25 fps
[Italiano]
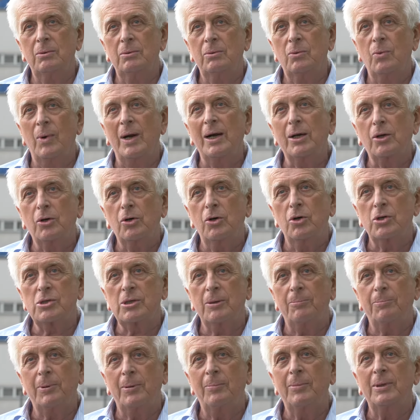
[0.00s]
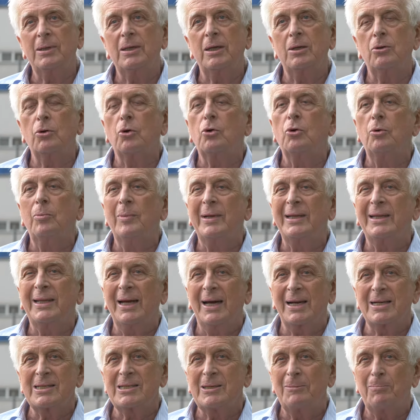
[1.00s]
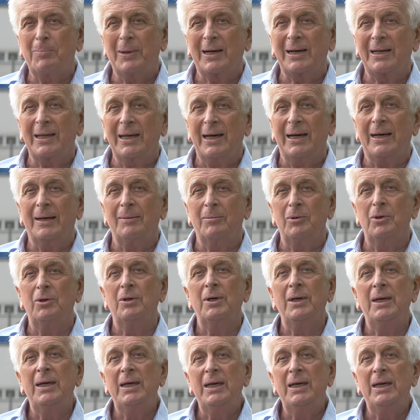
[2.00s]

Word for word: qualcosa prima di documentarci parliamo,